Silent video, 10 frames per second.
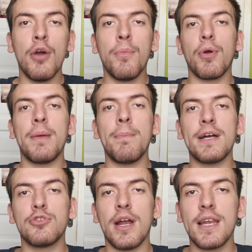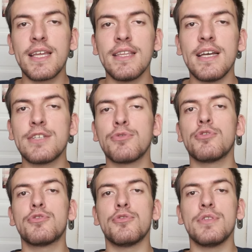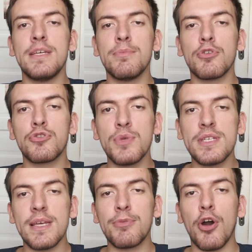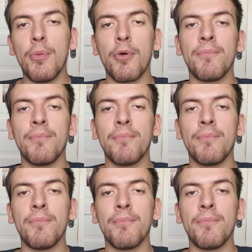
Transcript: pour les matchs de la Ligue des Nations de ce dimanche 8 septembre.